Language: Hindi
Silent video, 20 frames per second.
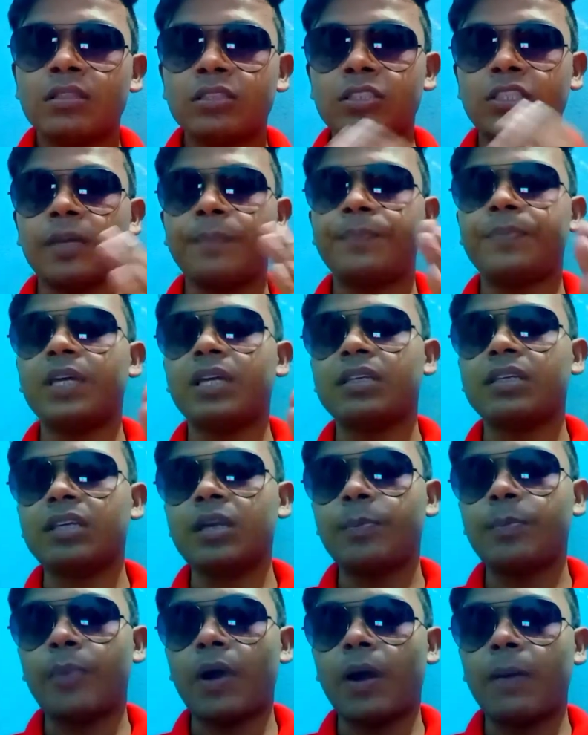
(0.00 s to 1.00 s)
जब तक ये
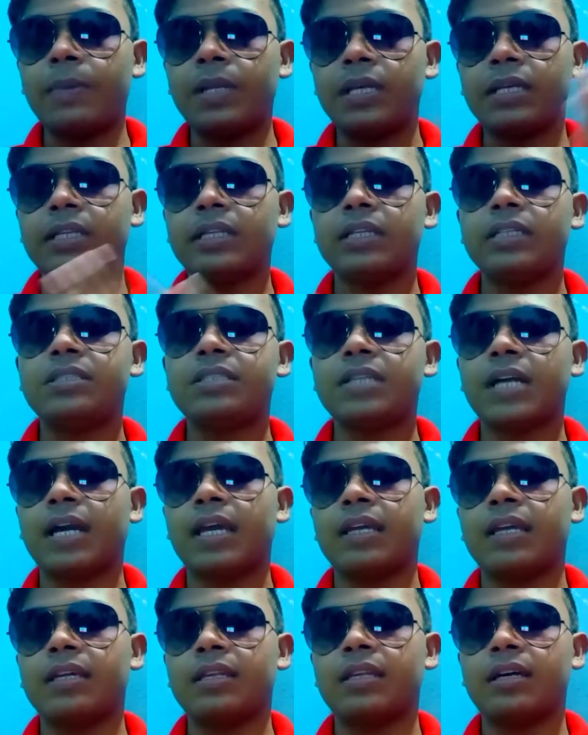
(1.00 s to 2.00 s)
पब्लिक नहीं
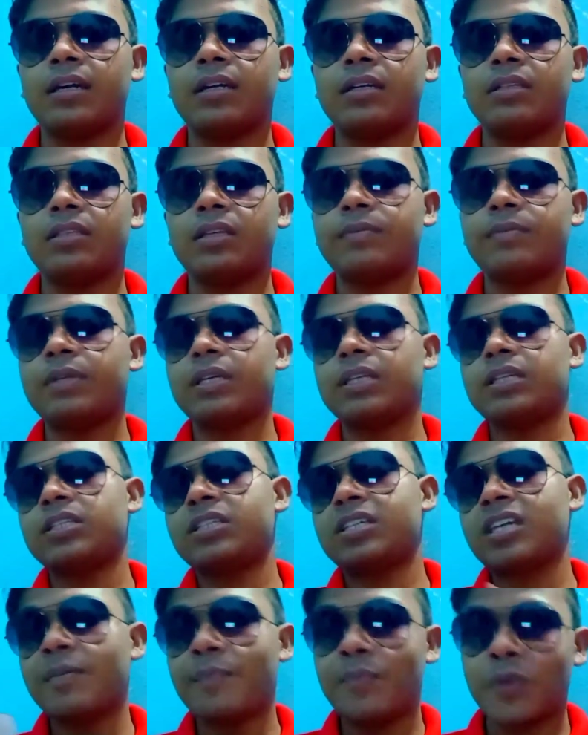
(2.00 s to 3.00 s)
चाहेगी ना जब तक
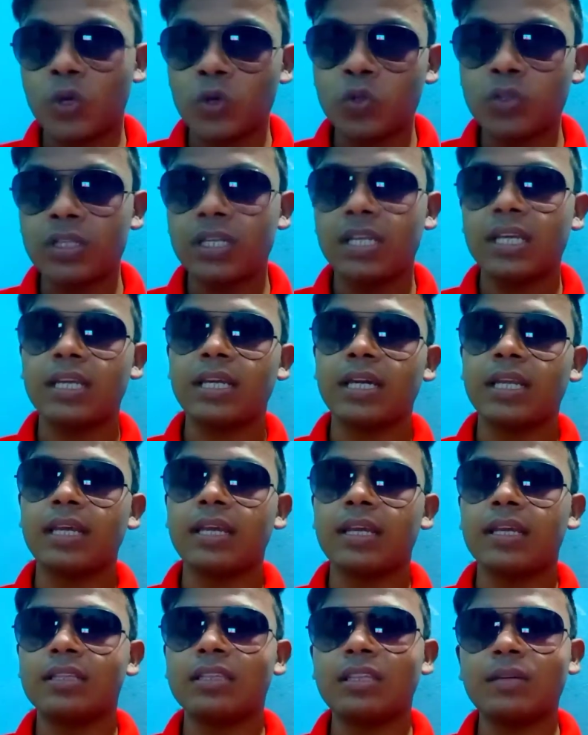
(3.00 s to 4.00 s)
इसके विरोध नहीं
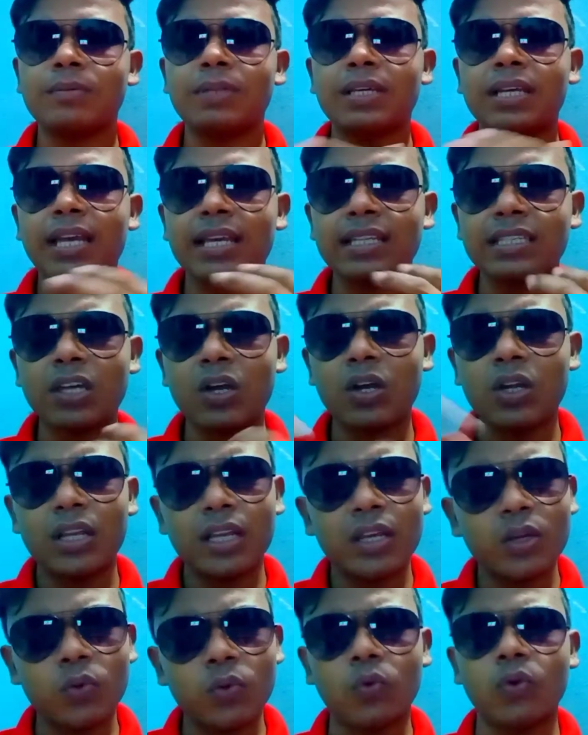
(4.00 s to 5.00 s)
करेंगे तब तक ऐसा
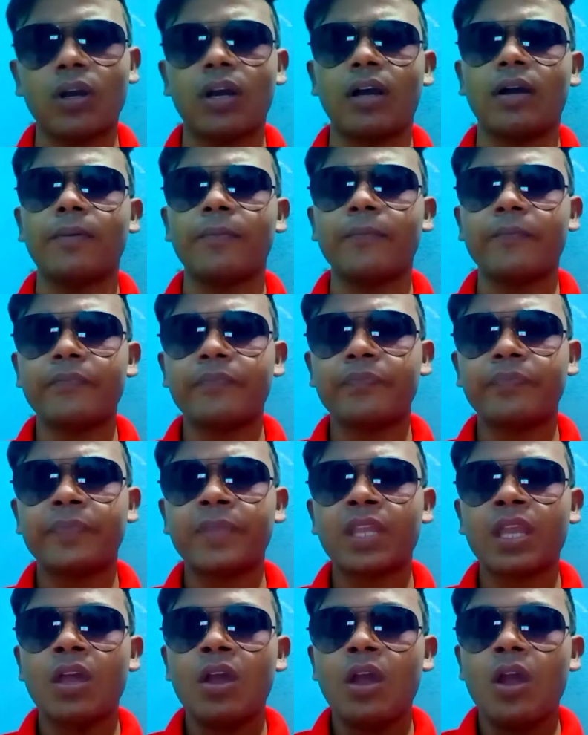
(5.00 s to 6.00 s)
नहीं होगा
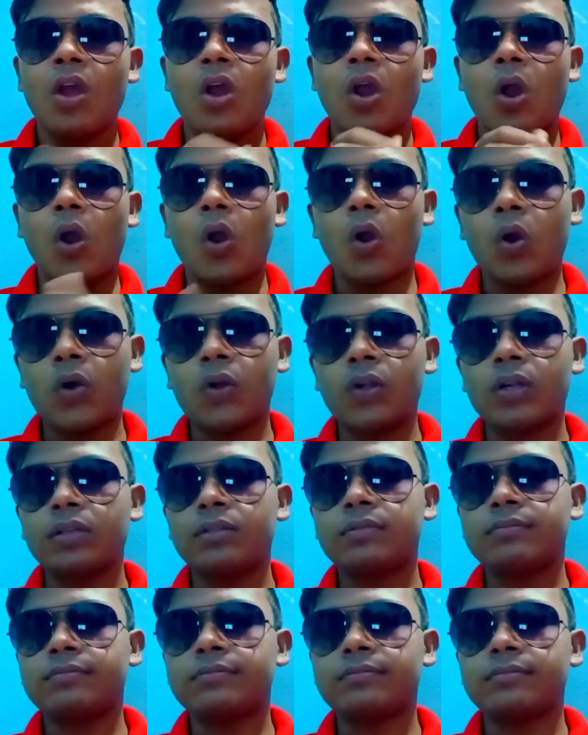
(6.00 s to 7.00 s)
और
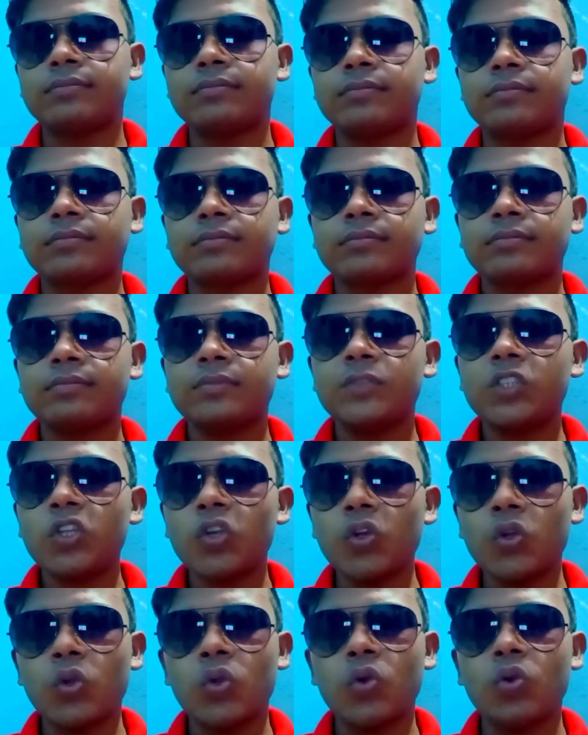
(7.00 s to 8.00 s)

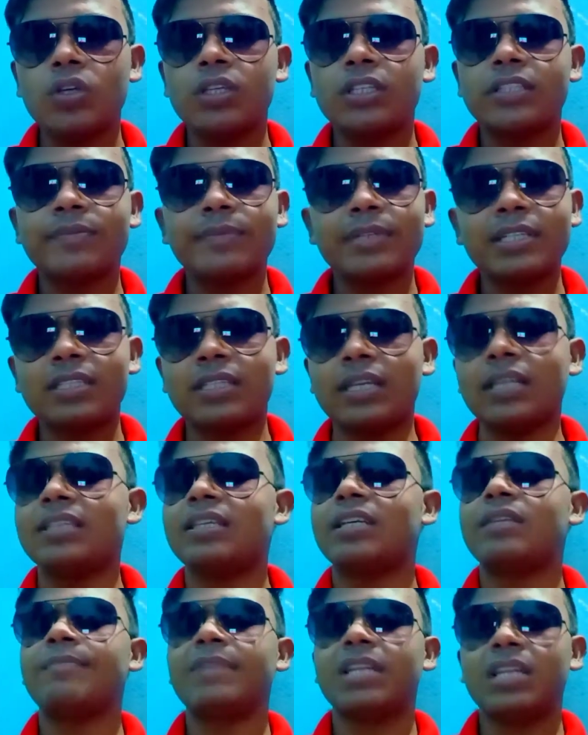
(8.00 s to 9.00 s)
लोग इसमें
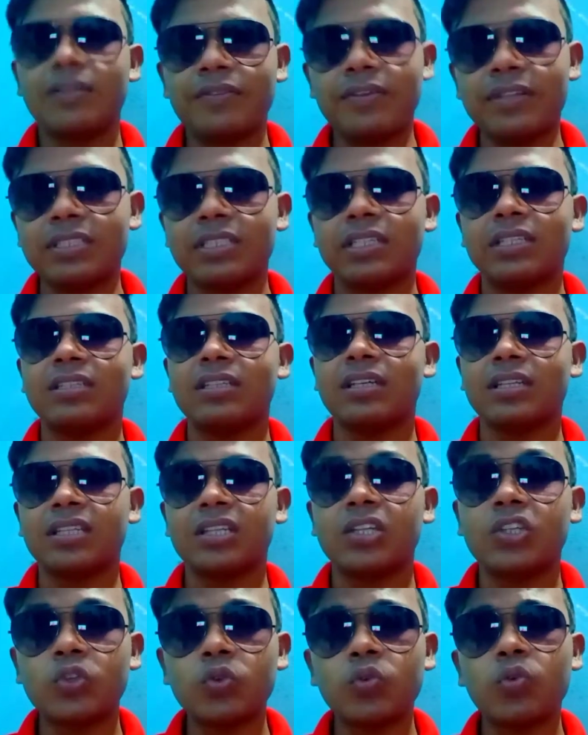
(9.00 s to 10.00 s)
झंझट में नहीं फंसना चाहते
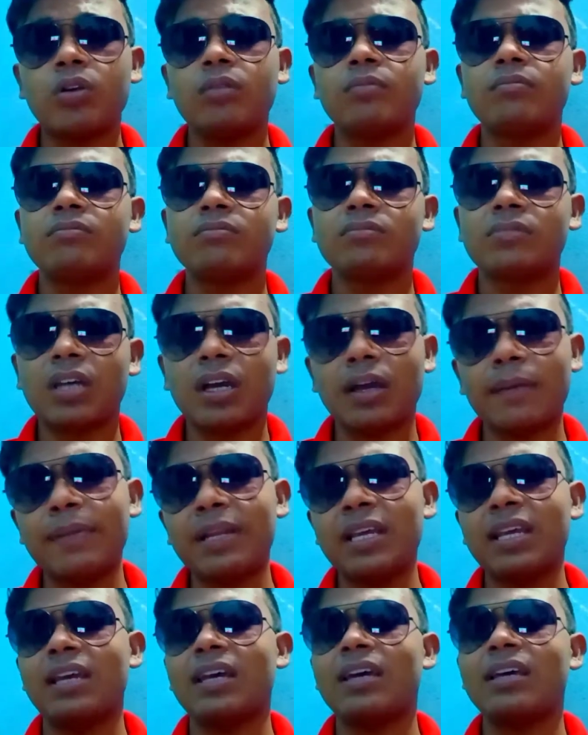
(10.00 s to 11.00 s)
क्यों हम
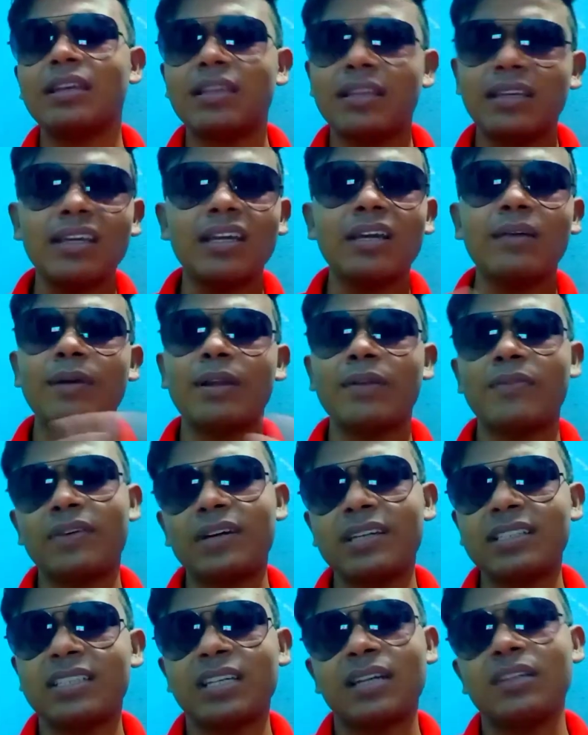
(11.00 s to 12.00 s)
आपने एक बार
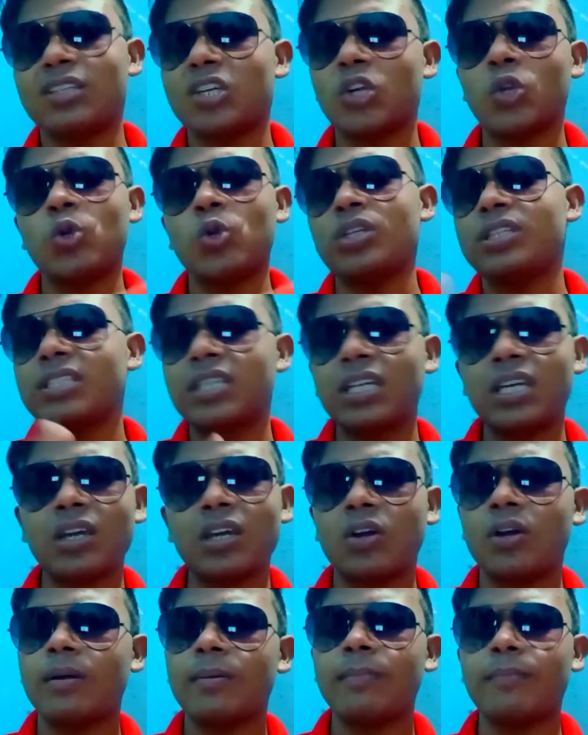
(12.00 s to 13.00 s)
फंसा चलो इसे
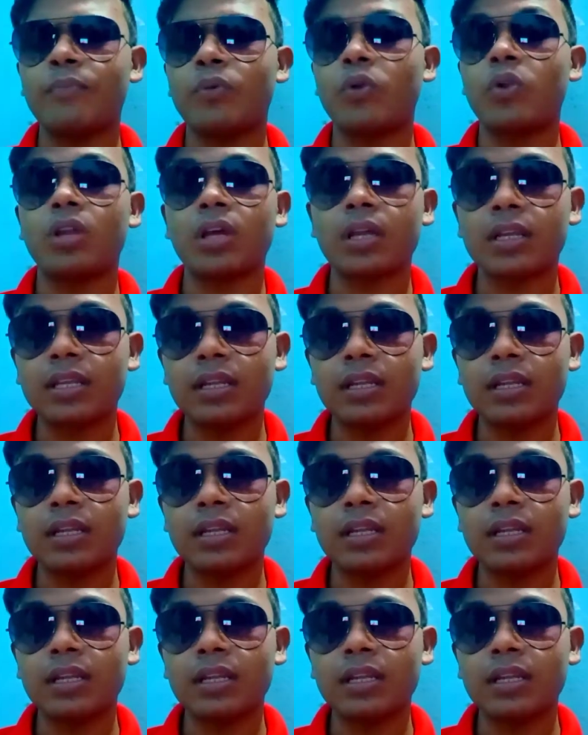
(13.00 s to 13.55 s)
प्रोडक्ट